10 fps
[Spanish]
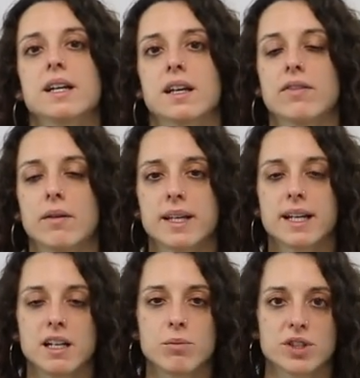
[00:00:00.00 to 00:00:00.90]
que
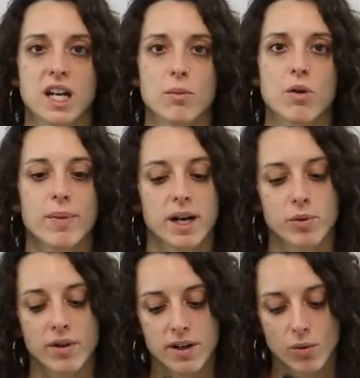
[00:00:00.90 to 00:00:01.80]
fabrica el hipotálamo para
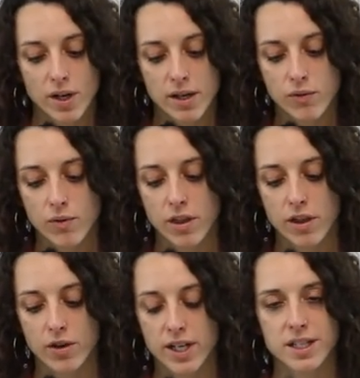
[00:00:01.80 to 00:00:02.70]
poder regular
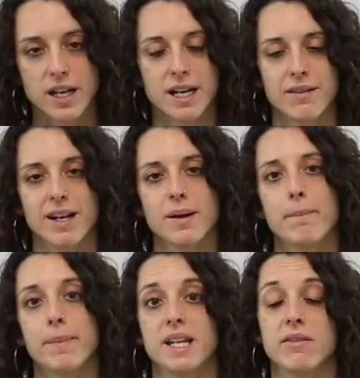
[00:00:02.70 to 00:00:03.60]
funciones a nivel
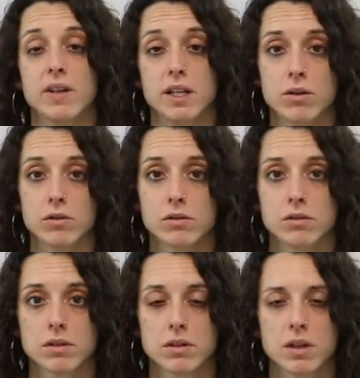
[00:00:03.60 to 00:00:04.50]
periférico.
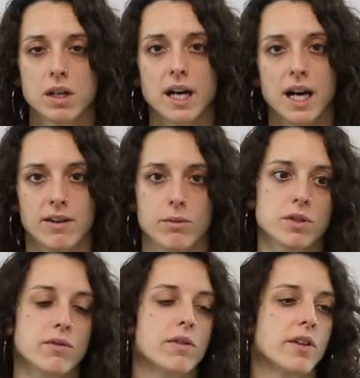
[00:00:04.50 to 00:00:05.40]
Hablamos
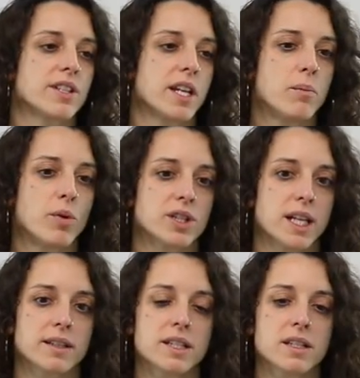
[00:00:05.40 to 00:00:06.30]
de funciones tan
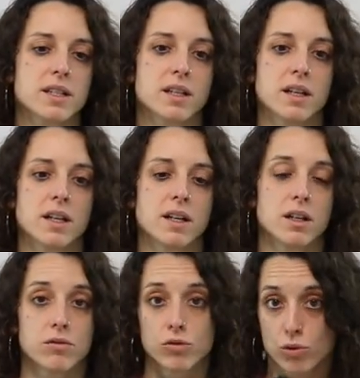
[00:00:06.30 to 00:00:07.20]
importantes,
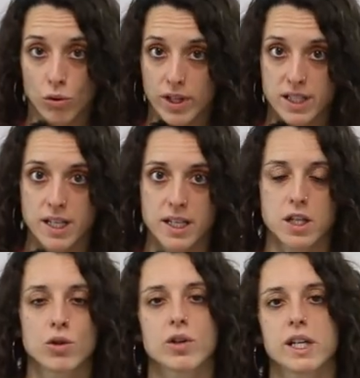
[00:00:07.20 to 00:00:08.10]
todas ellas
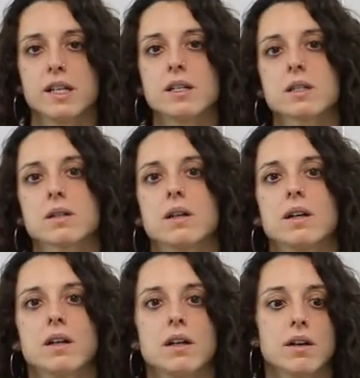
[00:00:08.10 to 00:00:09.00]
endocrinas,
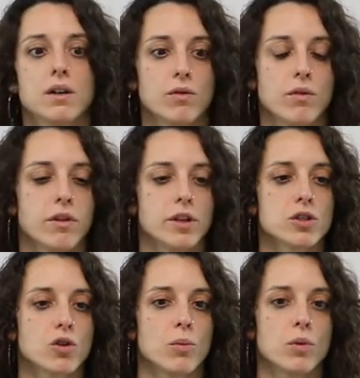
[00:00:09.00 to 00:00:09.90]

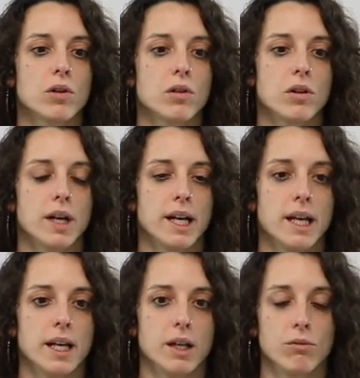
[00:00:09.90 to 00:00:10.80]
funciones como
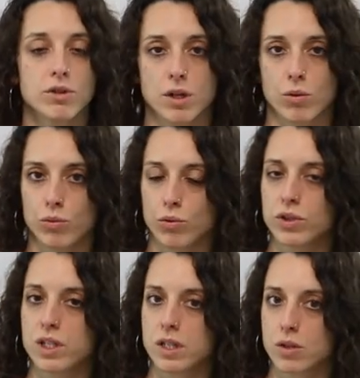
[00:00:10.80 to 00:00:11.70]
eh, nuestra
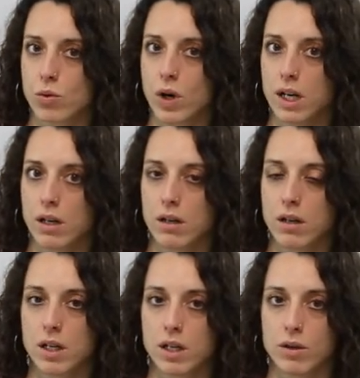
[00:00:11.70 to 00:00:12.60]
conducta sexual,
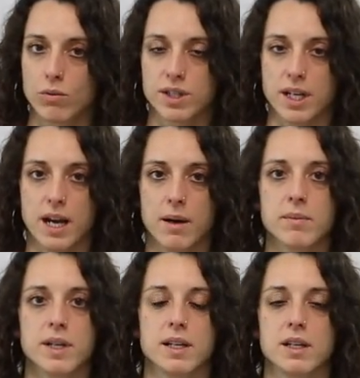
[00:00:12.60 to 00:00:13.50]
nuestra
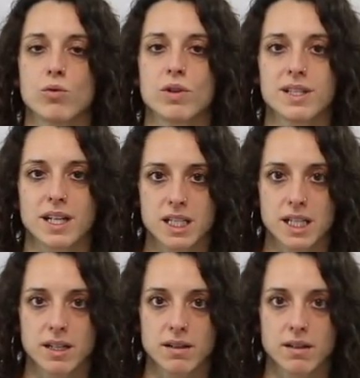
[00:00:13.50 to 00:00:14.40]
hambre, nuestra
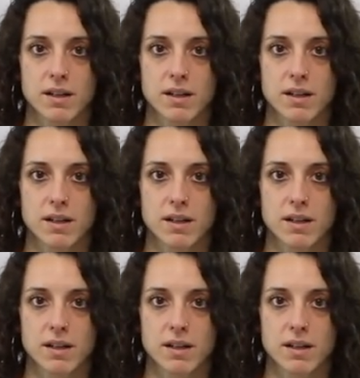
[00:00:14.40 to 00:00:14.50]
sed,